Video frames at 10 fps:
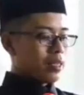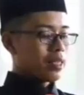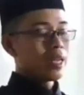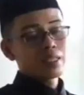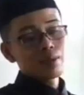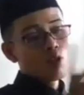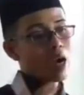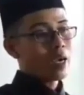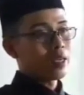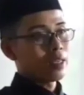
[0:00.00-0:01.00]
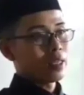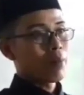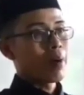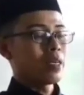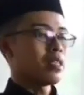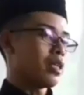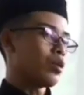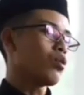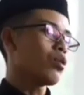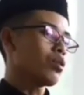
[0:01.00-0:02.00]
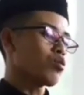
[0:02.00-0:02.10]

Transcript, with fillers: tidak semua akan kita bahas itu.